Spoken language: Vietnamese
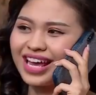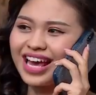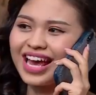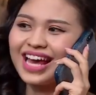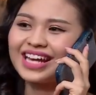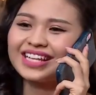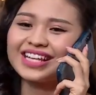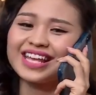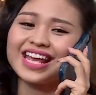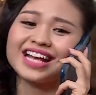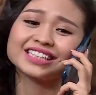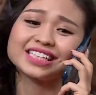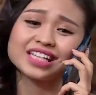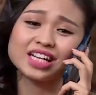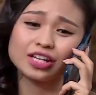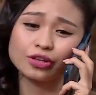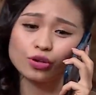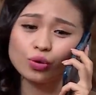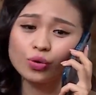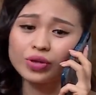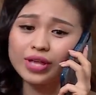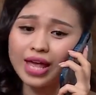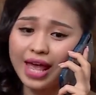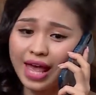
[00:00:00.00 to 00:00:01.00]
Anh chị ăn sinh nhật
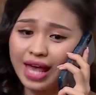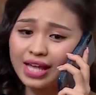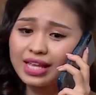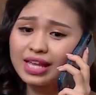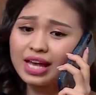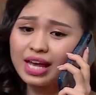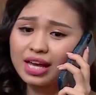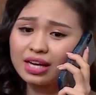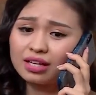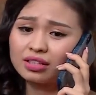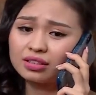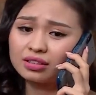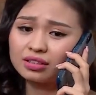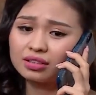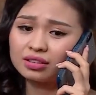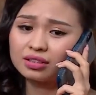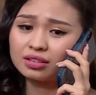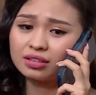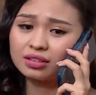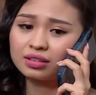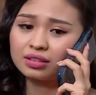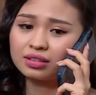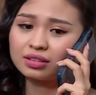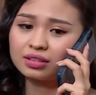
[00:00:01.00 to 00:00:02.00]
vui vẻ nha.
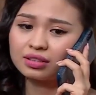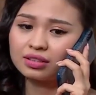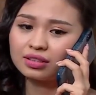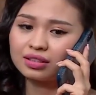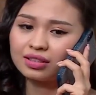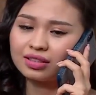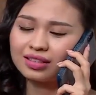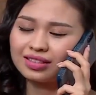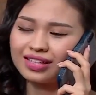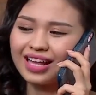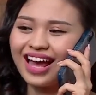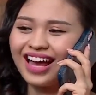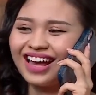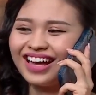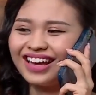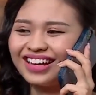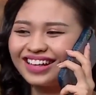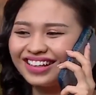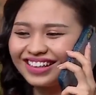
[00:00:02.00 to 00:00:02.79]
Dạ.